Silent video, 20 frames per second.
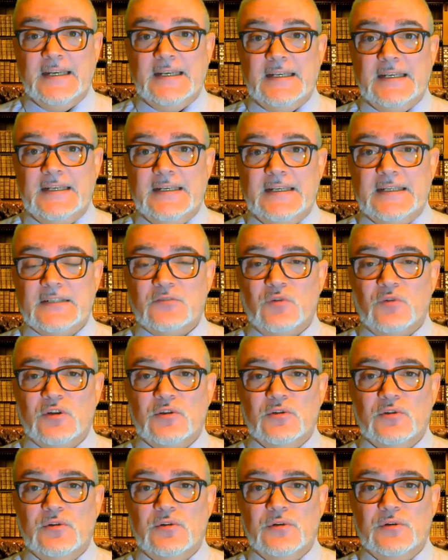y es
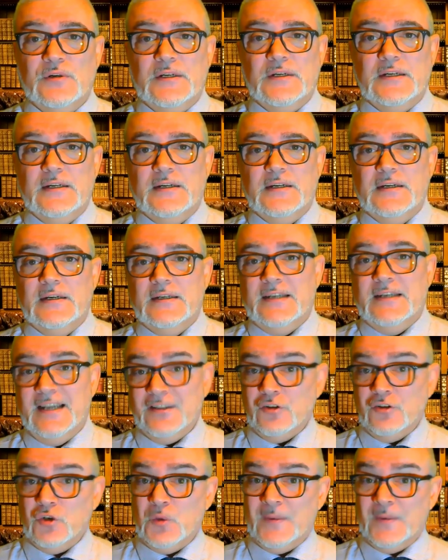cuando eh, en el
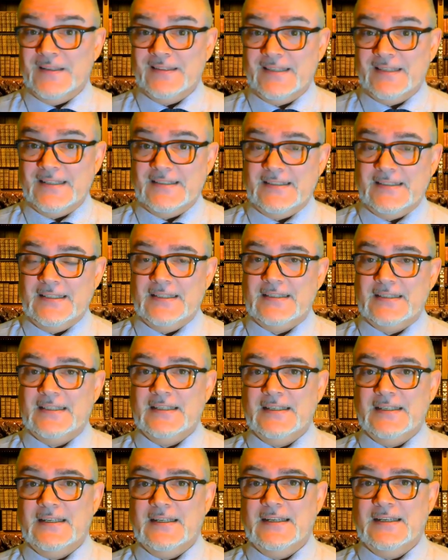año
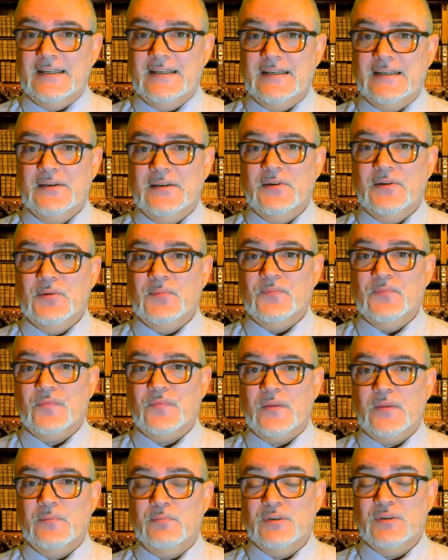97 eh,
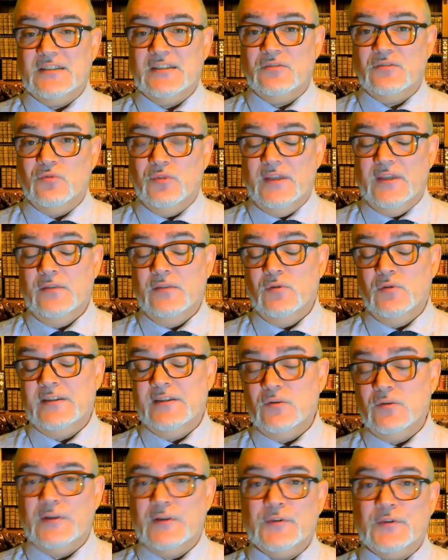pues estudié durante
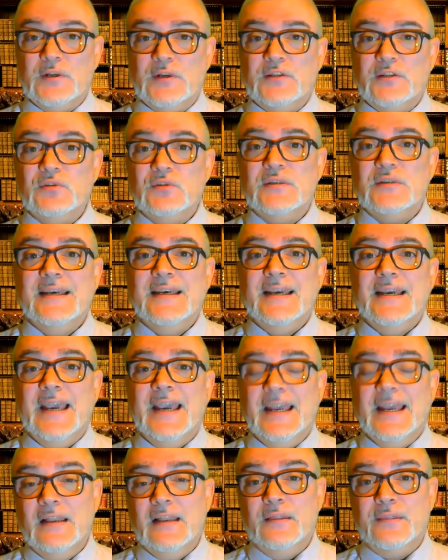cuatro años
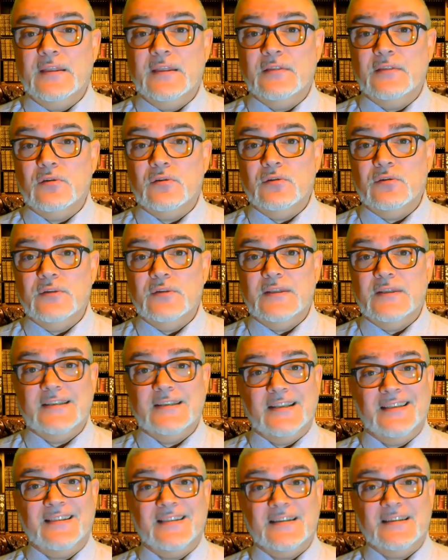en el Centro de
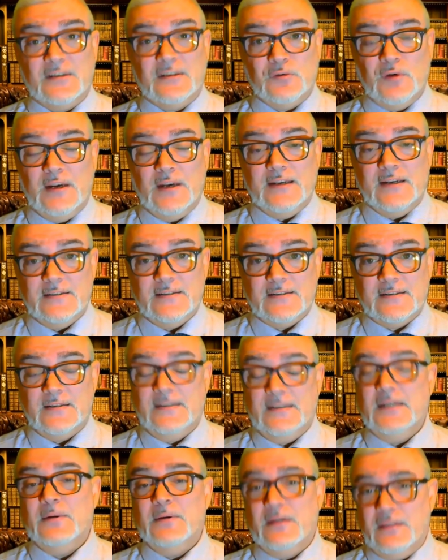Enseñanzas Naturales
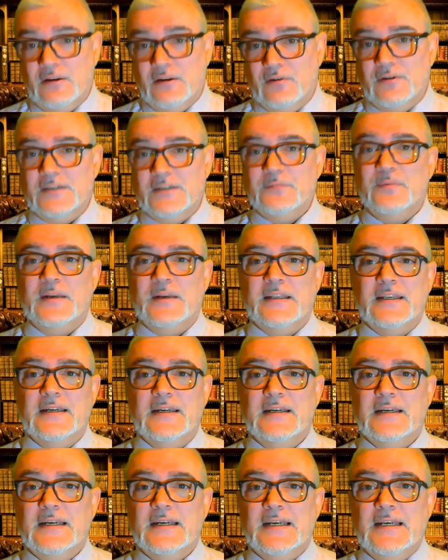de Barcelona, España,
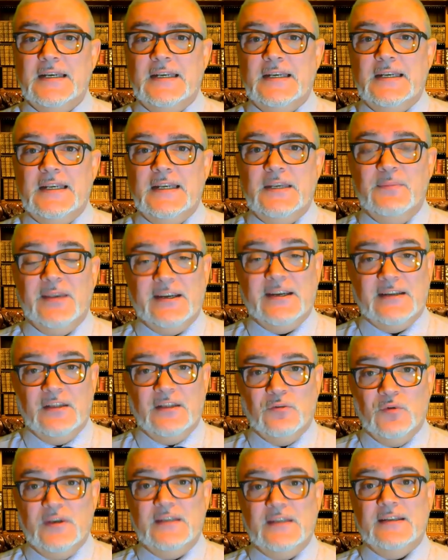y me
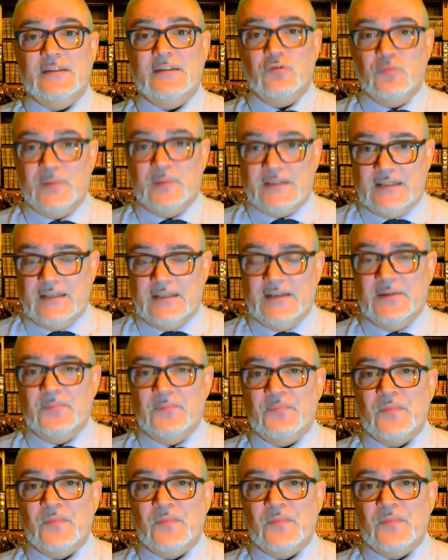gradué en naturopatía.